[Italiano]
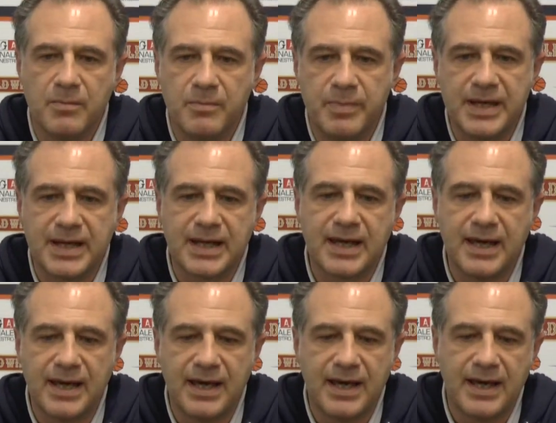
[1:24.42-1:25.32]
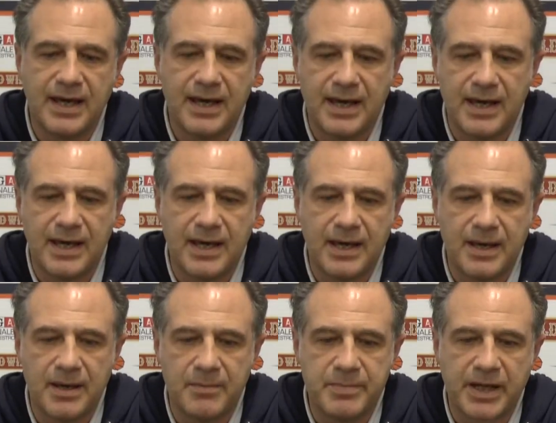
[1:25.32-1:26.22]

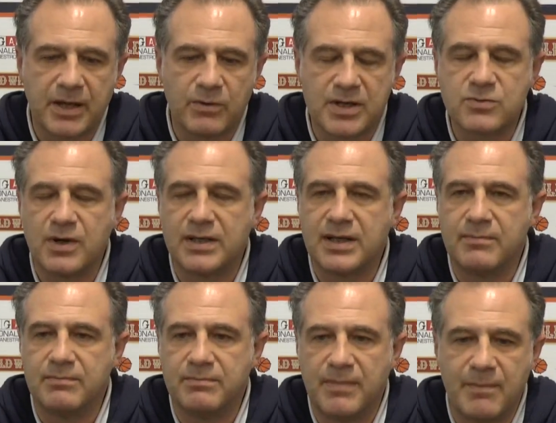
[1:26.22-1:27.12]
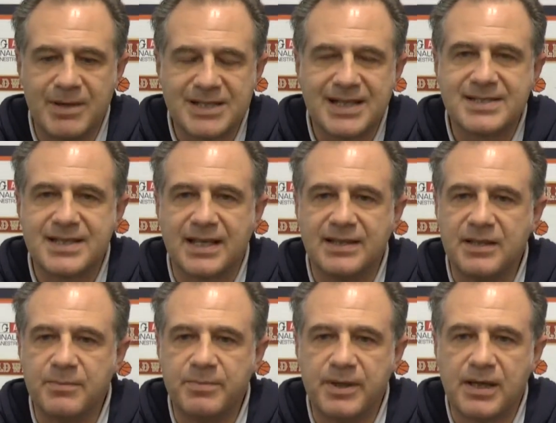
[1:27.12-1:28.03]
perché, perché, una squadra abbastanza
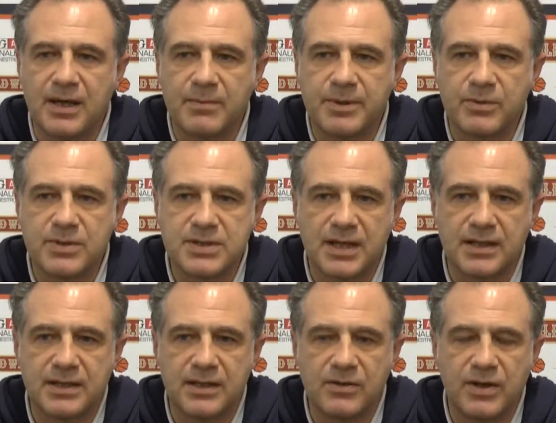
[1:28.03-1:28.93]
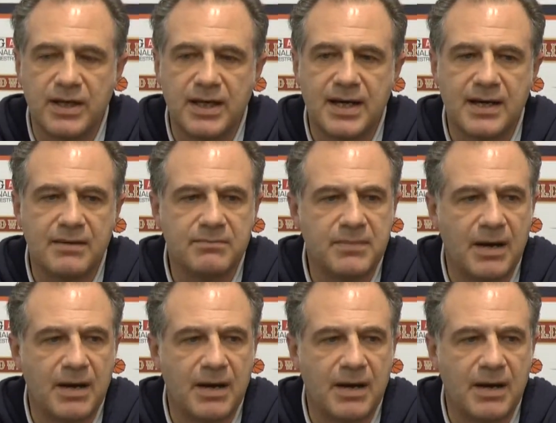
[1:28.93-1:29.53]
atipica per questa categoria,